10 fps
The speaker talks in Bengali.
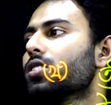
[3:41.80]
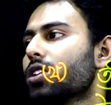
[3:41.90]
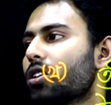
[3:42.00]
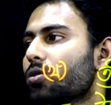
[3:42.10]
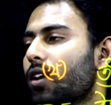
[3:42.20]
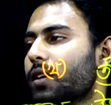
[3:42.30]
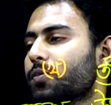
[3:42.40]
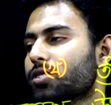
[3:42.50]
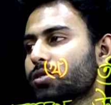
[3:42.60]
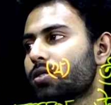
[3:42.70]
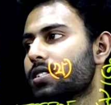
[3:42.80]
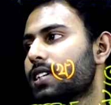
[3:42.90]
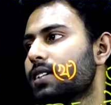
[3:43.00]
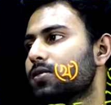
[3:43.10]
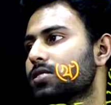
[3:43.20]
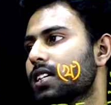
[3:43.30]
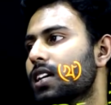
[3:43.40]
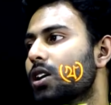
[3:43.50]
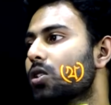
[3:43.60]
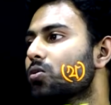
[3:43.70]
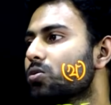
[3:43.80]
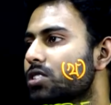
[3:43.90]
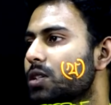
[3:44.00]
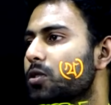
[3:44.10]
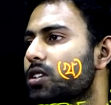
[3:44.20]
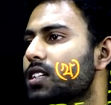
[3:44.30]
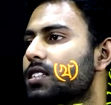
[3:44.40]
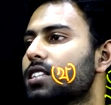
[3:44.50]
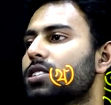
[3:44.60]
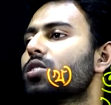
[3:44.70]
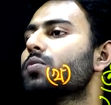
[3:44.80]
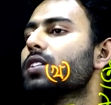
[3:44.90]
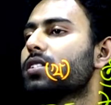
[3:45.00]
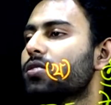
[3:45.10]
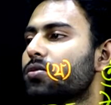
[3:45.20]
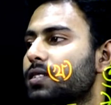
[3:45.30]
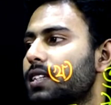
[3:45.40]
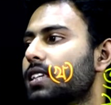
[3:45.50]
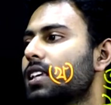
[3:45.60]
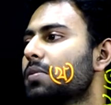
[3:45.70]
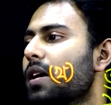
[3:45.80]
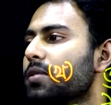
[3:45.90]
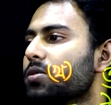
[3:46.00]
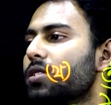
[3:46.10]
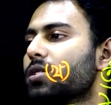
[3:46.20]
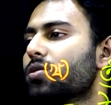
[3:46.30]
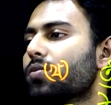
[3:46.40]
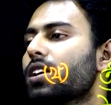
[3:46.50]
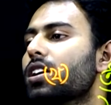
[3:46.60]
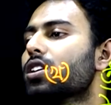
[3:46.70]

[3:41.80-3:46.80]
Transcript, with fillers: চলো গয়ের প্রশ্নে চলে যাই কি বলছে উদ্দীপকের দ্বিতীয় বিক্রিয়কটি কিভাবে তৈরি করবে